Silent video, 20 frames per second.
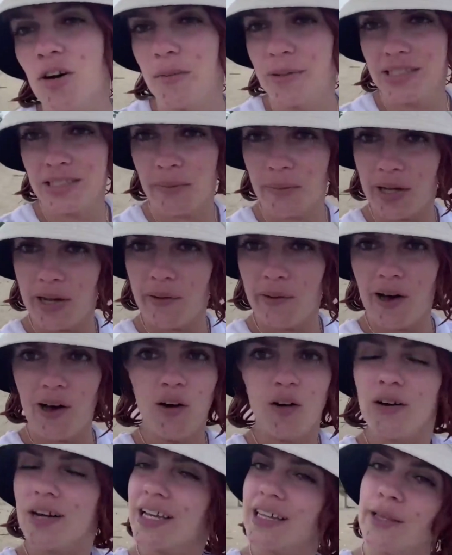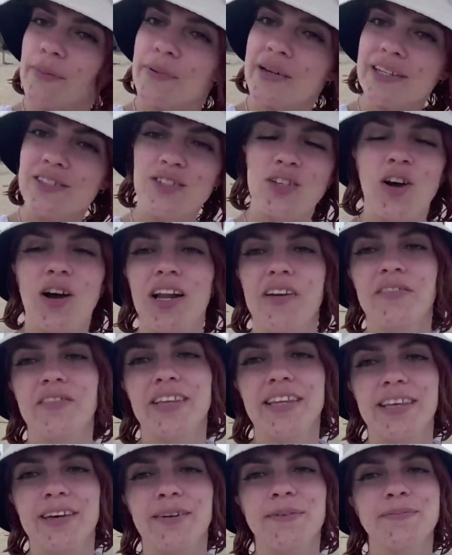comenta más abajo qué te pareció el
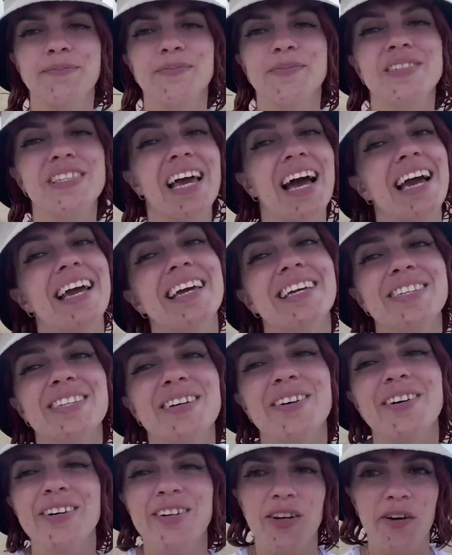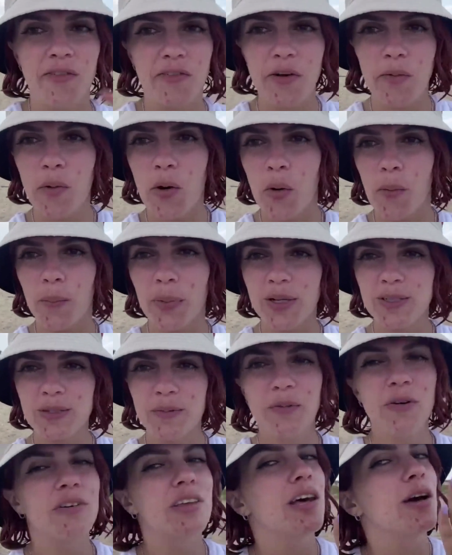video. Chaito, nos vemos en un
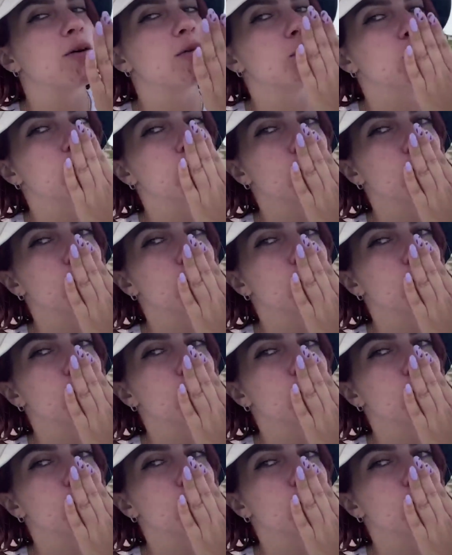próximo video.